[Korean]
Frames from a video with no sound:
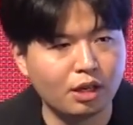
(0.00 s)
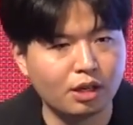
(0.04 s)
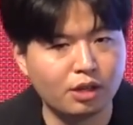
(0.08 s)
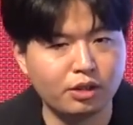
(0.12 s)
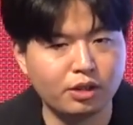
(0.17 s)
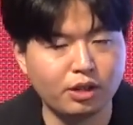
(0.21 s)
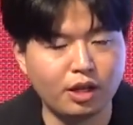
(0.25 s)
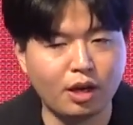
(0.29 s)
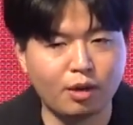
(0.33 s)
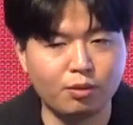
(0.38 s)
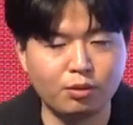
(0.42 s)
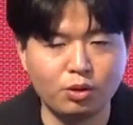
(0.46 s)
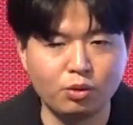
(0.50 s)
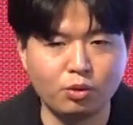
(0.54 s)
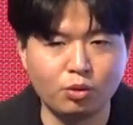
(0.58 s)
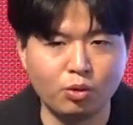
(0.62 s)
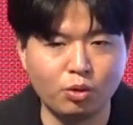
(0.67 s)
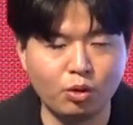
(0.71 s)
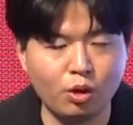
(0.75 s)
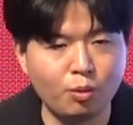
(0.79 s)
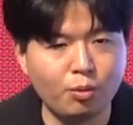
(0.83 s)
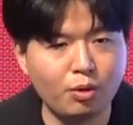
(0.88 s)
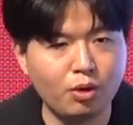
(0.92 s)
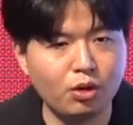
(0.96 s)
근데 아무래도
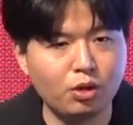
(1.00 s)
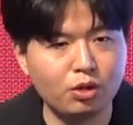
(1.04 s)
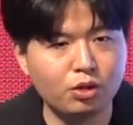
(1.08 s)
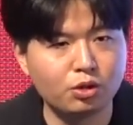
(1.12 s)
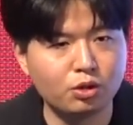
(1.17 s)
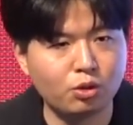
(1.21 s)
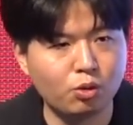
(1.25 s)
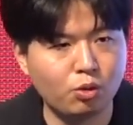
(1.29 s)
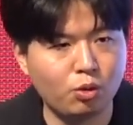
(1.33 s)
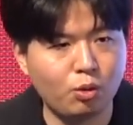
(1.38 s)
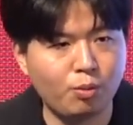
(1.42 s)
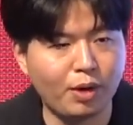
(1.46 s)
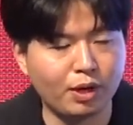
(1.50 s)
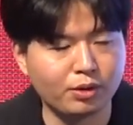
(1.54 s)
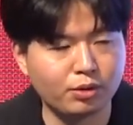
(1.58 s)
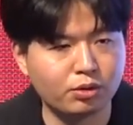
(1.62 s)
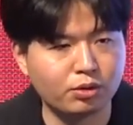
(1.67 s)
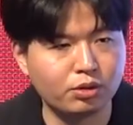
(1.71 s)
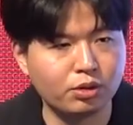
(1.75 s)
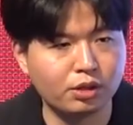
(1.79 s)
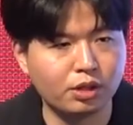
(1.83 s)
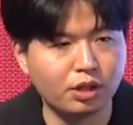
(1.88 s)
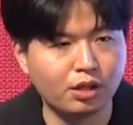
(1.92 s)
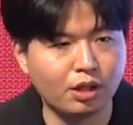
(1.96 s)
글로벌적으로
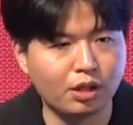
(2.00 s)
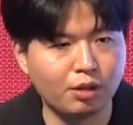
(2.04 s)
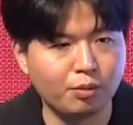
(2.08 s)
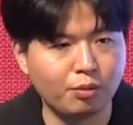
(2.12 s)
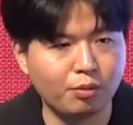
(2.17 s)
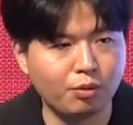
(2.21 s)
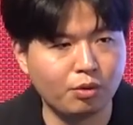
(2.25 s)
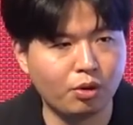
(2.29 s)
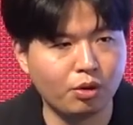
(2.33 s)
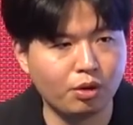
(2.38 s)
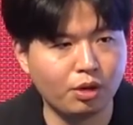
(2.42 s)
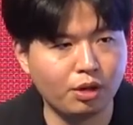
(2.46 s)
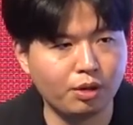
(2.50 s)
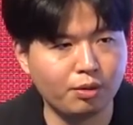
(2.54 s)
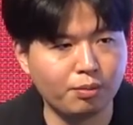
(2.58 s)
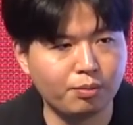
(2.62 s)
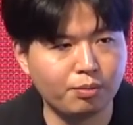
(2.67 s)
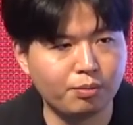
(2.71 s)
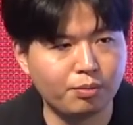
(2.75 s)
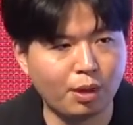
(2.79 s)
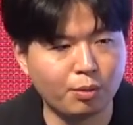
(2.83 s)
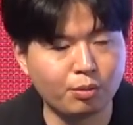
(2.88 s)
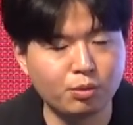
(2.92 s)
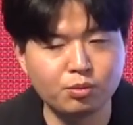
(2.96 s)
봤었을 땐 거의
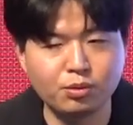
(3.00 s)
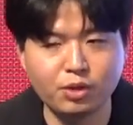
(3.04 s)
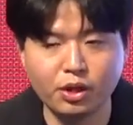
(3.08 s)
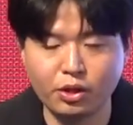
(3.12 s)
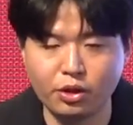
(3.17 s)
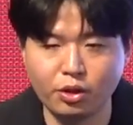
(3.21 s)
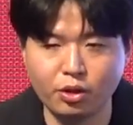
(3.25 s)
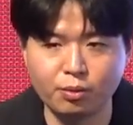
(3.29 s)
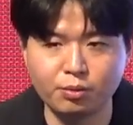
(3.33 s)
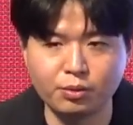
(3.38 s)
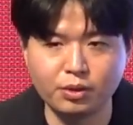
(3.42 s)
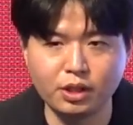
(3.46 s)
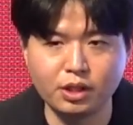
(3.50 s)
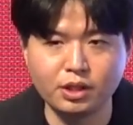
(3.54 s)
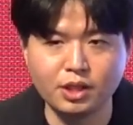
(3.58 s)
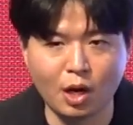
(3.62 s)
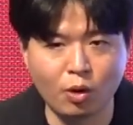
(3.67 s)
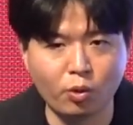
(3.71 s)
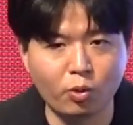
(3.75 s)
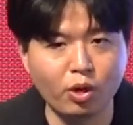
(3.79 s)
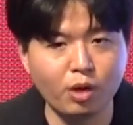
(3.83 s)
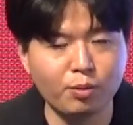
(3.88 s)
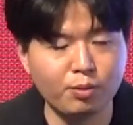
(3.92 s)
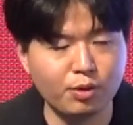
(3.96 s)
대부분의 기업들이
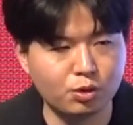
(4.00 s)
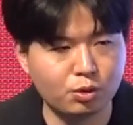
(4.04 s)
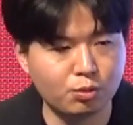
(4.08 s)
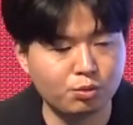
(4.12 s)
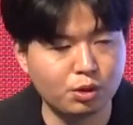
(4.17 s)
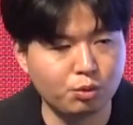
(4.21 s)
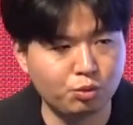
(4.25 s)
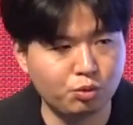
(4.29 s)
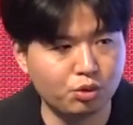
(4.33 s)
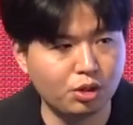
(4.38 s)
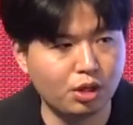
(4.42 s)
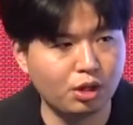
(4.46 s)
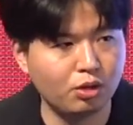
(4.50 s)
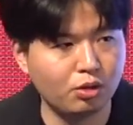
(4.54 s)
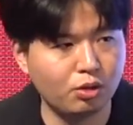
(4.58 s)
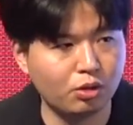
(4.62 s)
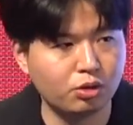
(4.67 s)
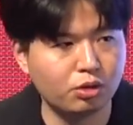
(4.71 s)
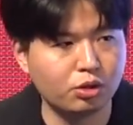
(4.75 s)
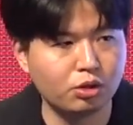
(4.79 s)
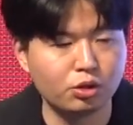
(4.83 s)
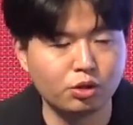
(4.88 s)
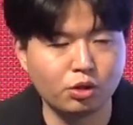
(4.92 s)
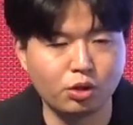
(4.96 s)
작곡에만 좀 집중하는
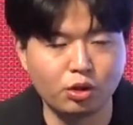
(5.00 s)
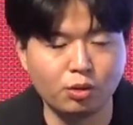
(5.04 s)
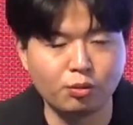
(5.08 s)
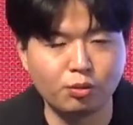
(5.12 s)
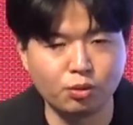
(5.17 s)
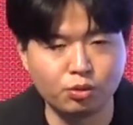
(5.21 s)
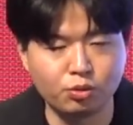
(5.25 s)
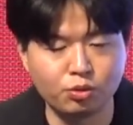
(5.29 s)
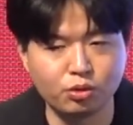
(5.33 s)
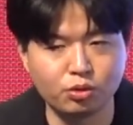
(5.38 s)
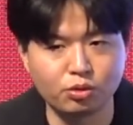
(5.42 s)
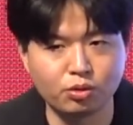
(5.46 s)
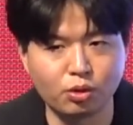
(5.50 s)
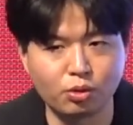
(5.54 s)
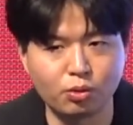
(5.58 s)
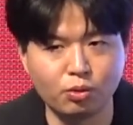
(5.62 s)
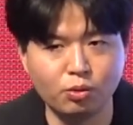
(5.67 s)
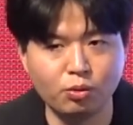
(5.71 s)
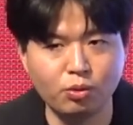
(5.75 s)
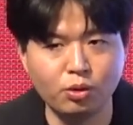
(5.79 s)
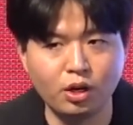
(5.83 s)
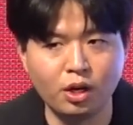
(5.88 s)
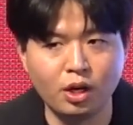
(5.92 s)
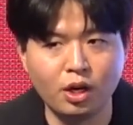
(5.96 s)
것들을 저희는 볼 수
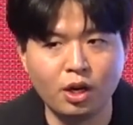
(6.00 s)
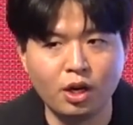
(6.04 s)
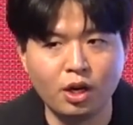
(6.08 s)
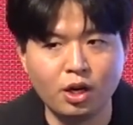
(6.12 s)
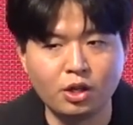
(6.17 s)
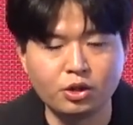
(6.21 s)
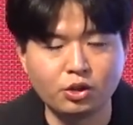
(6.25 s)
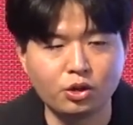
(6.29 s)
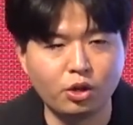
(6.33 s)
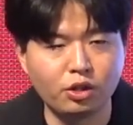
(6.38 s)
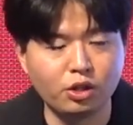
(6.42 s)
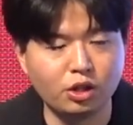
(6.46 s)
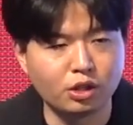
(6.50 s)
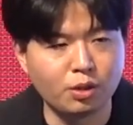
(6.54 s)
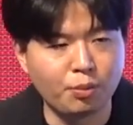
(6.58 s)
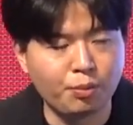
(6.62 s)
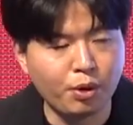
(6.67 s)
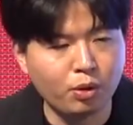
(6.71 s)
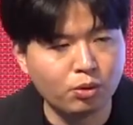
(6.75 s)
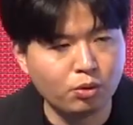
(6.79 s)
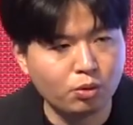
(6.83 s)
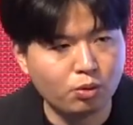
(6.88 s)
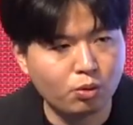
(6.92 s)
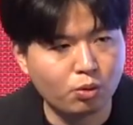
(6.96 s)
있었고 저희는 이제
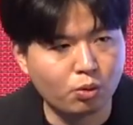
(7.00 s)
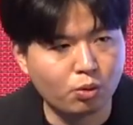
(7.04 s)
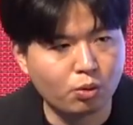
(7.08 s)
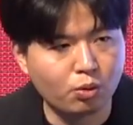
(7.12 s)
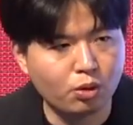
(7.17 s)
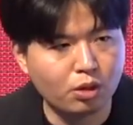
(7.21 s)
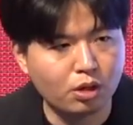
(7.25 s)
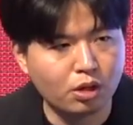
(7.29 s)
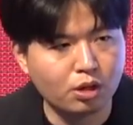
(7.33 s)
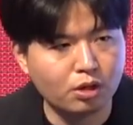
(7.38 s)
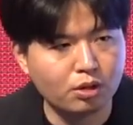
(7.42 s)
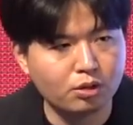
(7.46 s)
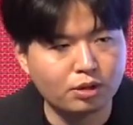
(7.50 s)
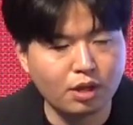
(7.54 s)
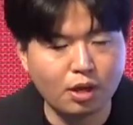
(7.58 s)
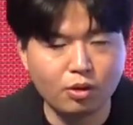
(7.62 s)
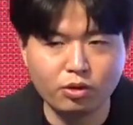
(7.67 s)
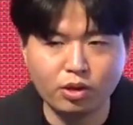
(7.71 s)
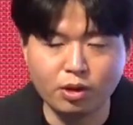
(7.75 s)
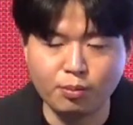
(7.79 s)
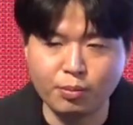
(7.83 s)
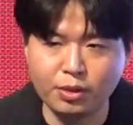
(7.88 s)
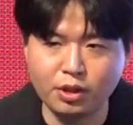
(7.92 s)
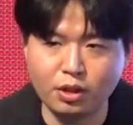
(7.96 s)
편곡,
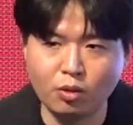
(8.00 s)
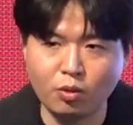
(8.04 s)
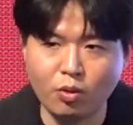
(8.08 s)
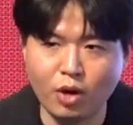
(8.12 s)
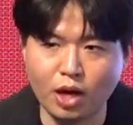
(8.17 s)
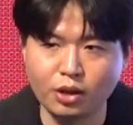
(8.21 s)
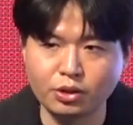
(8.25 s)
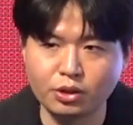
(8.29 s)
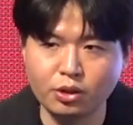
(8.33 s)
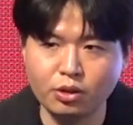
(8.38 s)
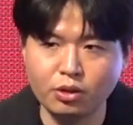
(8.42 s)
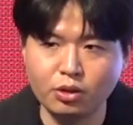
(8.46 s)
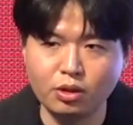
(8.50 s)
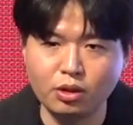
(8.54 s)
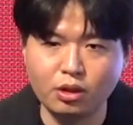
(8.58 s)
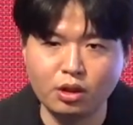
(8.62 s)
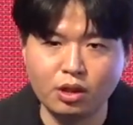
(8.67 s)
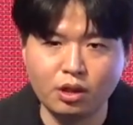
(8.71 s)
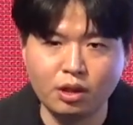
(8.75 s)
사운드 입히는 과정,